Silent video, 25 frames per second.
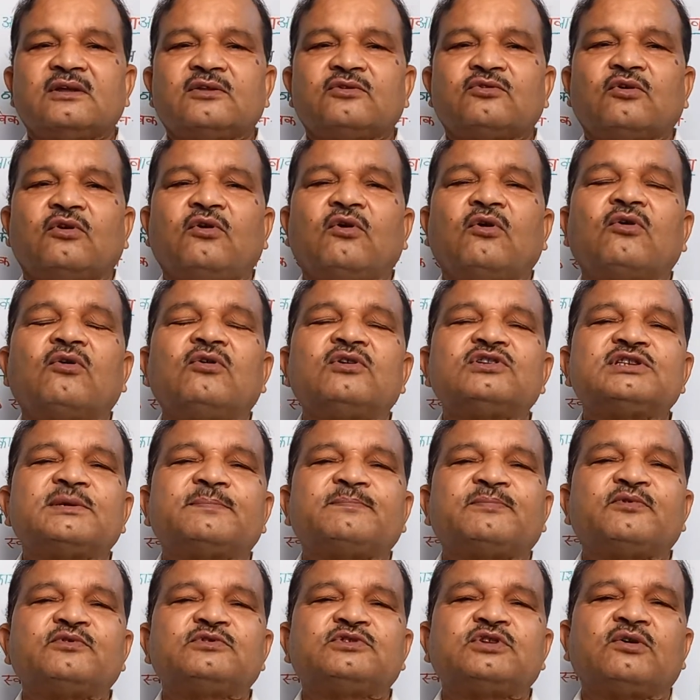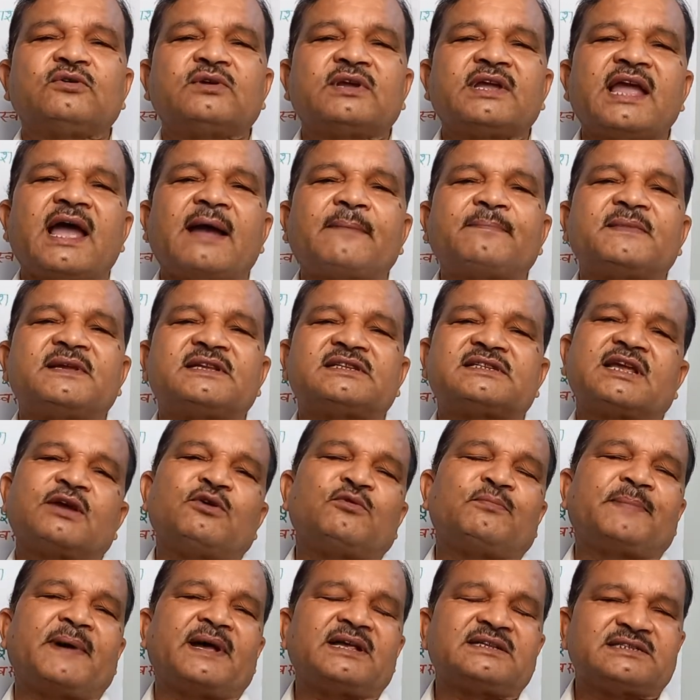तो लोगों से पूछो कि आप किसके
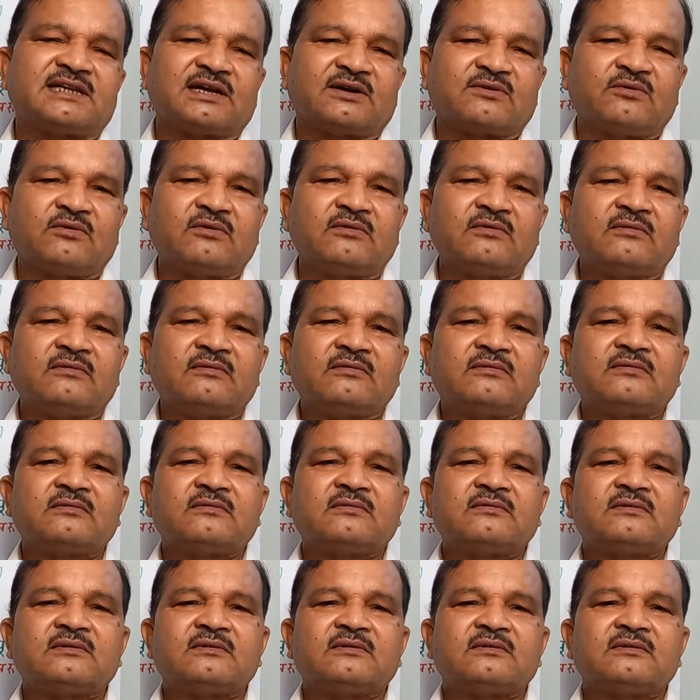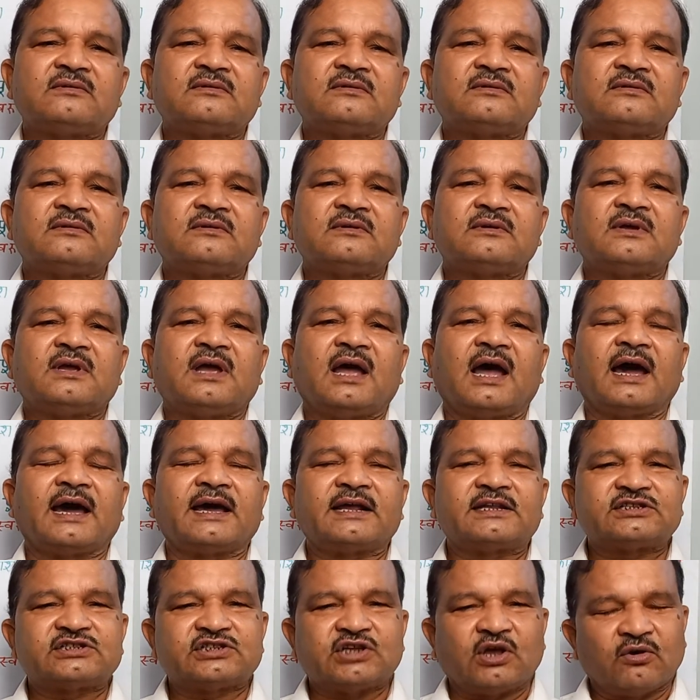उपासक हो
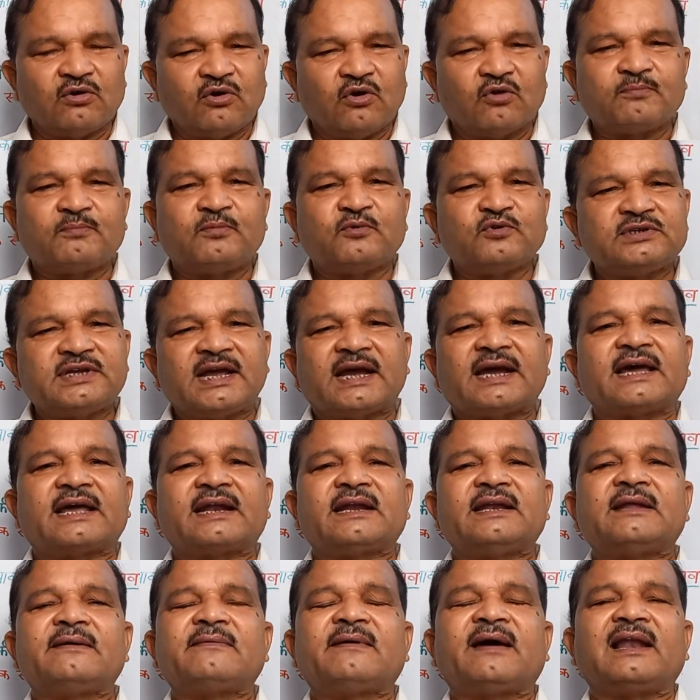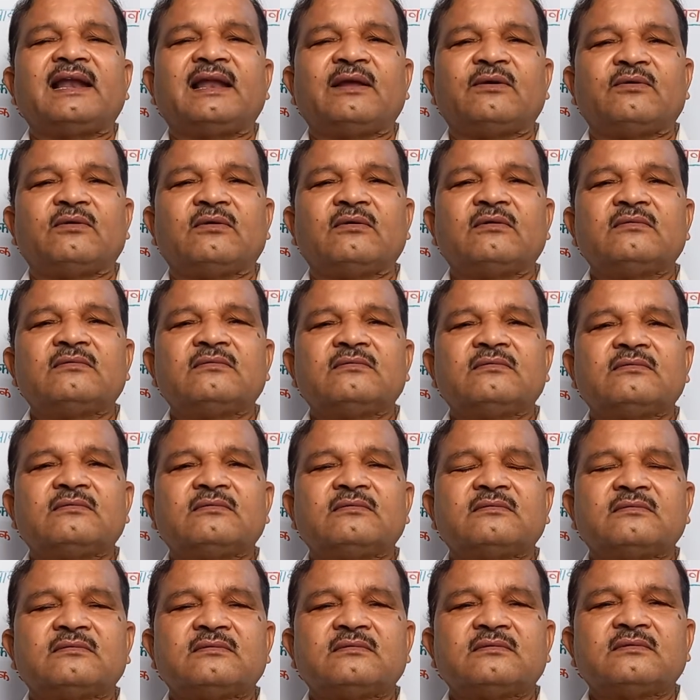अगर सौ लोग पूजा करने वाले हों
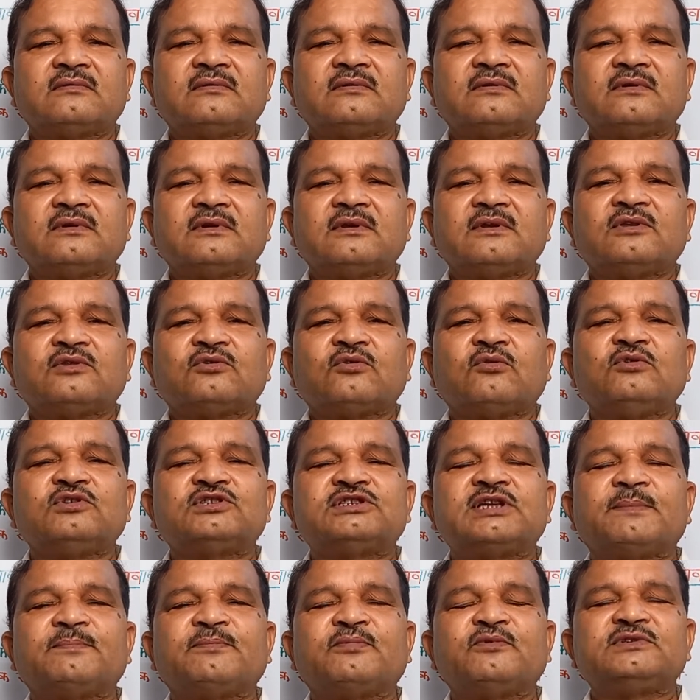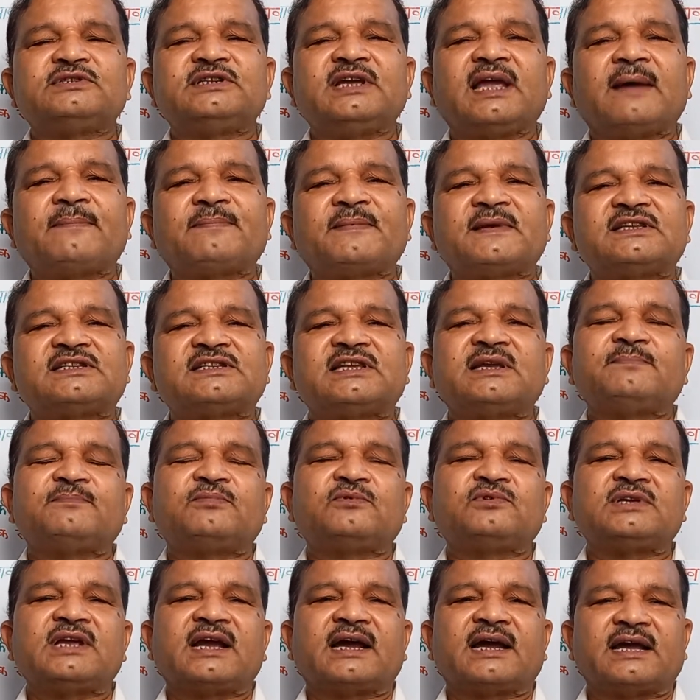तो उनसे पूछिए आप किसकी
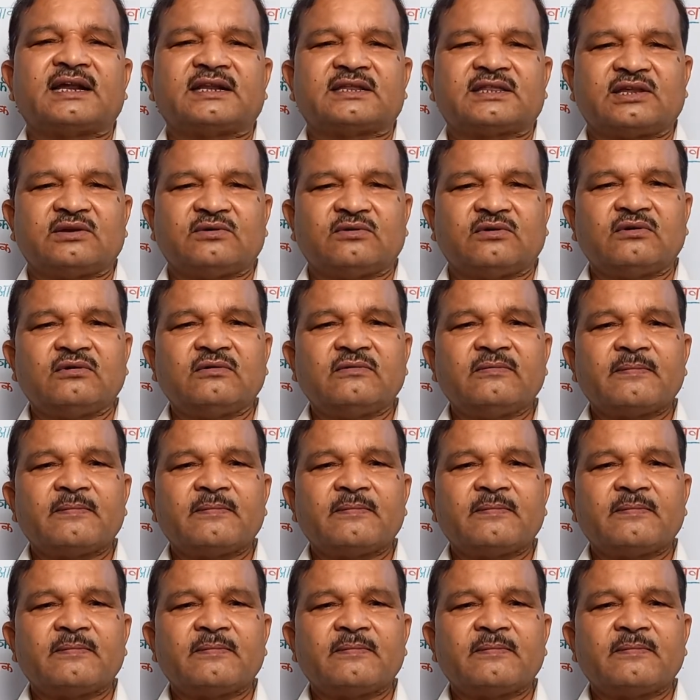पूजा करते हो